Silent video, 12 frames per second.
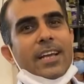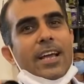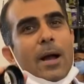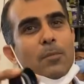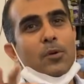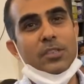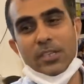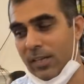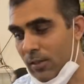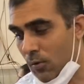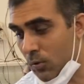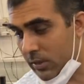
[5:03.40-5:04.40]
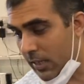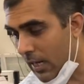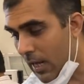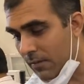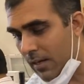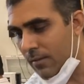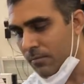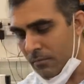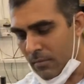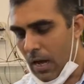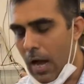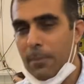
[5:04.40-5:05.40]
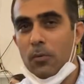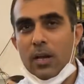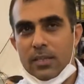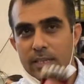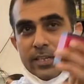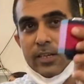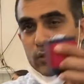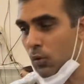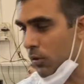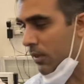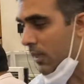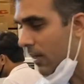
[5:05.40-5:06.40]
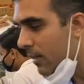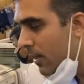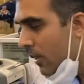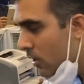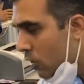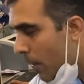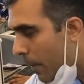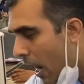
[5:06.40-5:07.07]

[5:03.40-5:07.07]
है कि आपको चाहिए था तो। उसके अलावा आपको लगता है ये शूज़ नहीं है तो अब